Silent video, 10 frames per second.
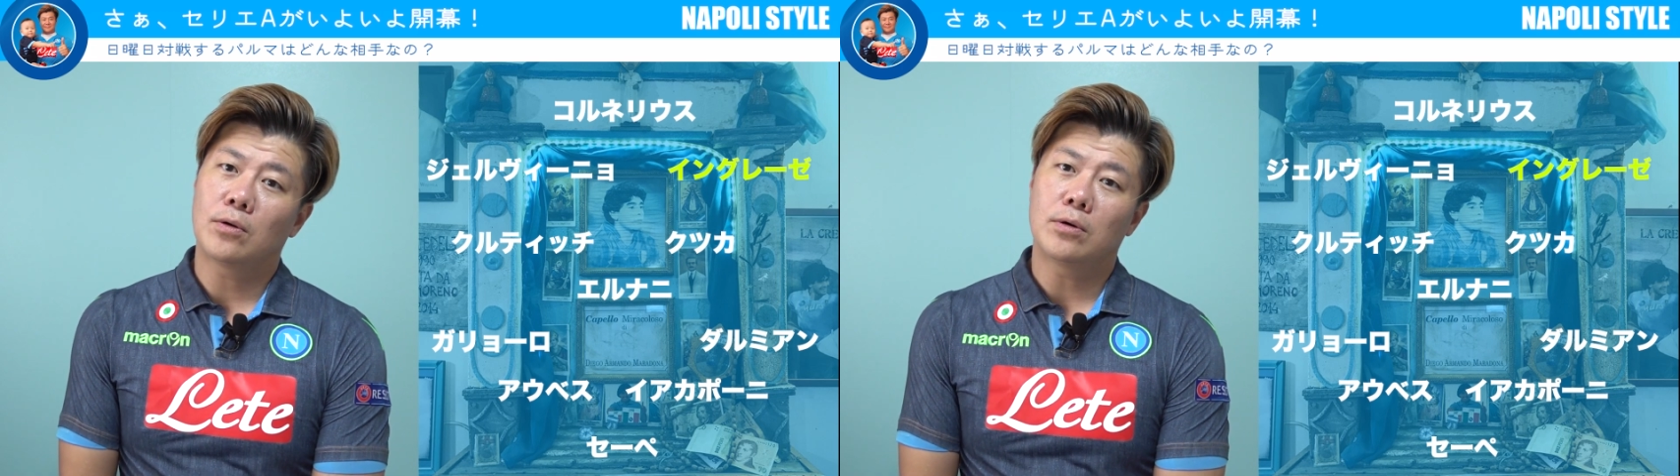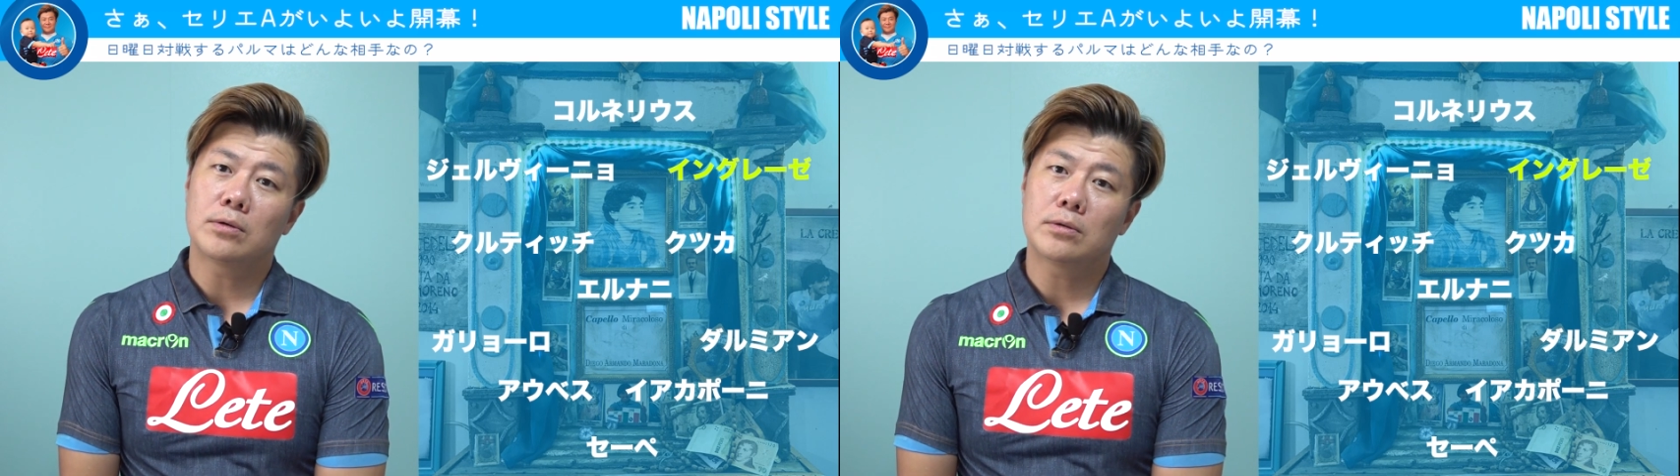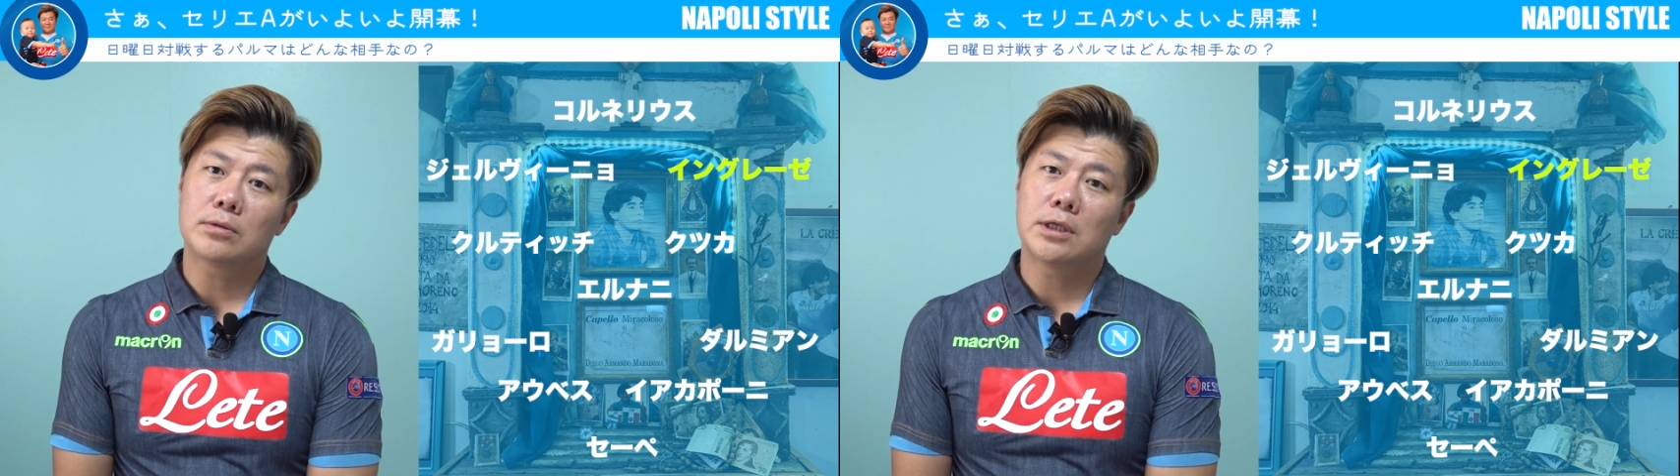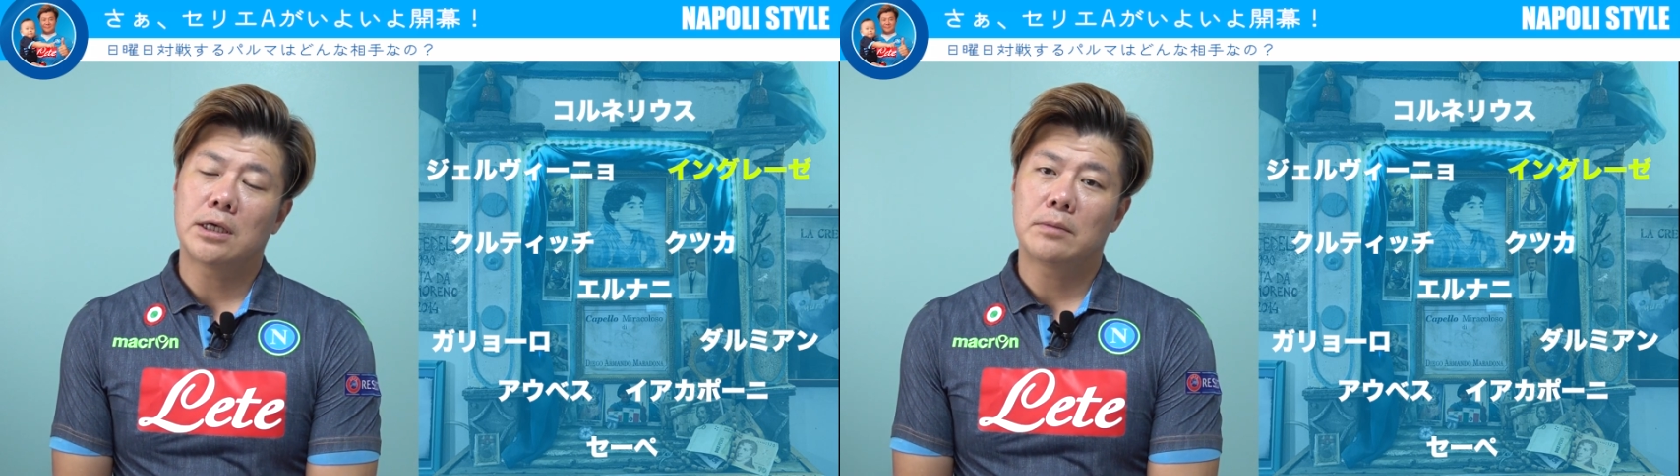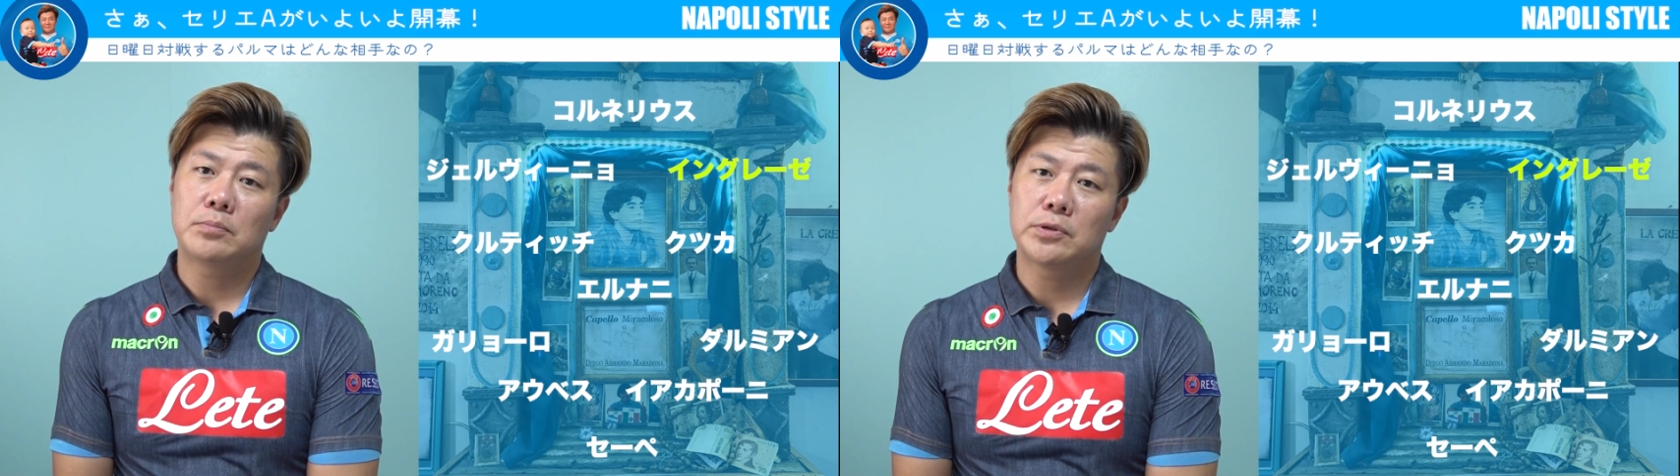こ
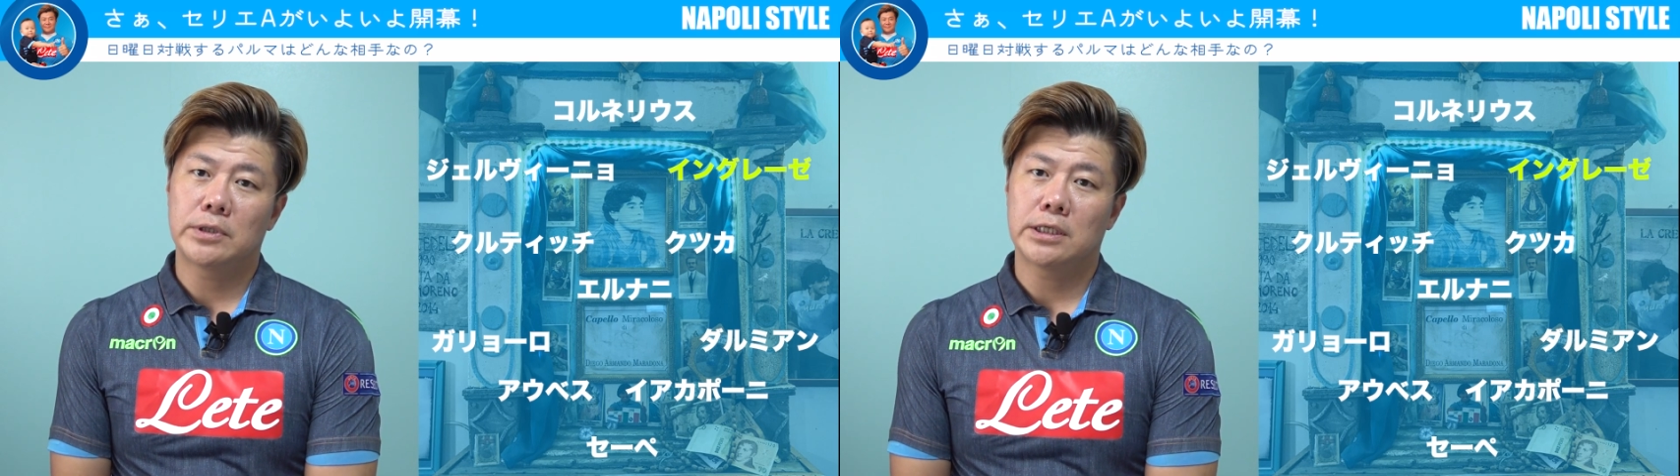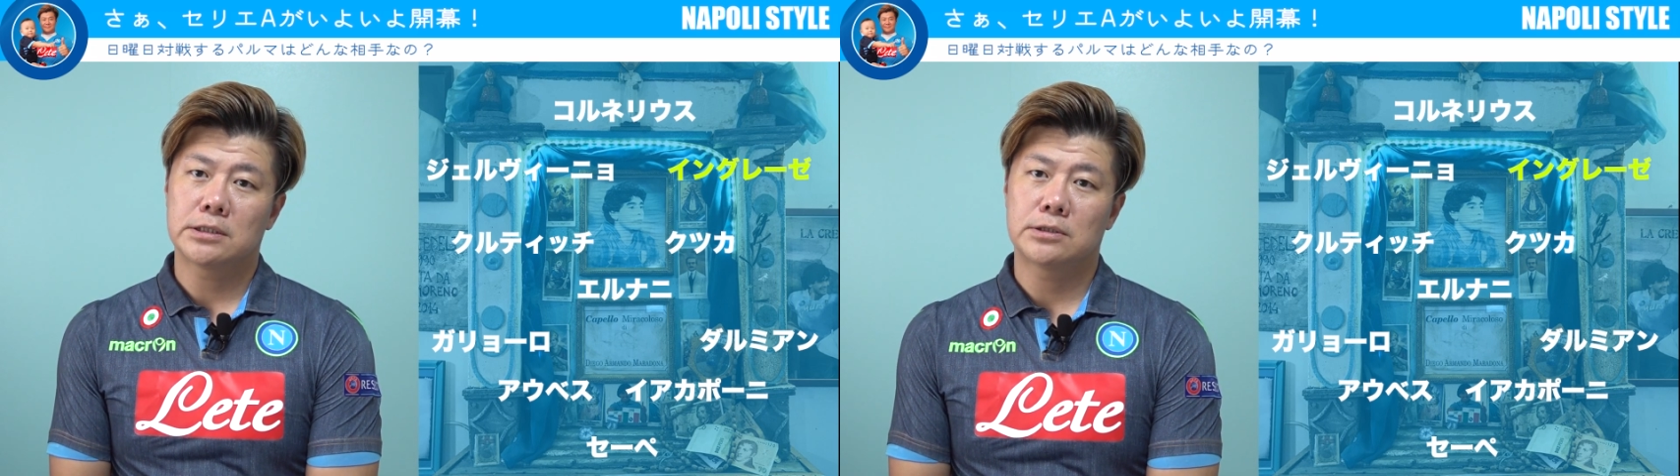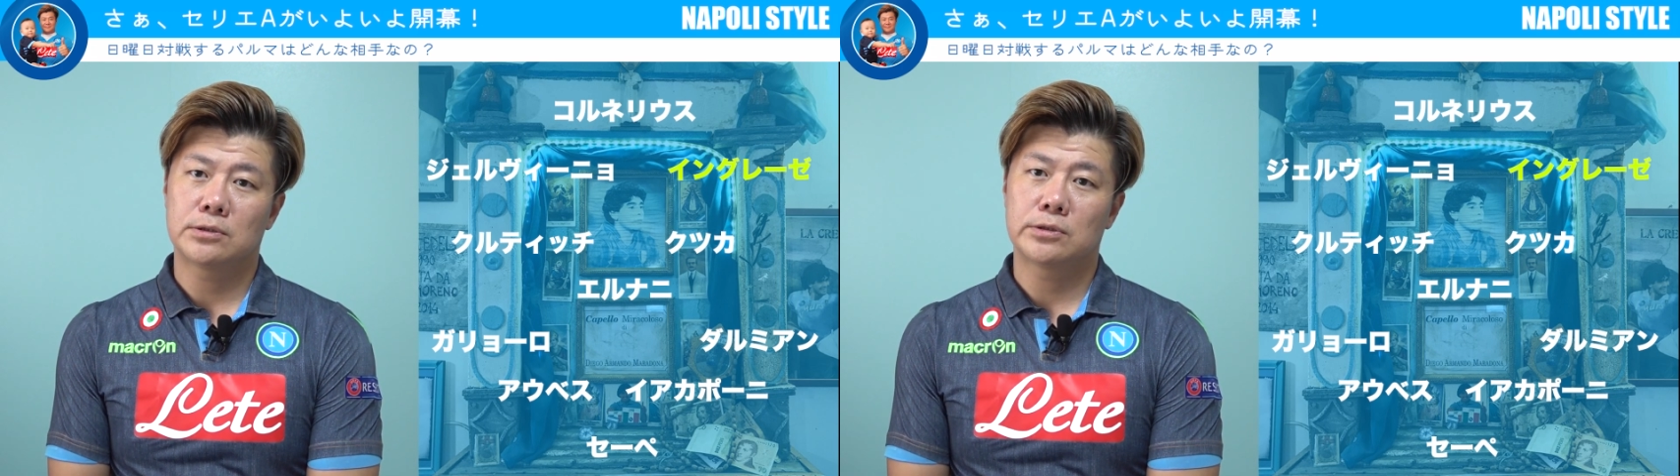でプレーす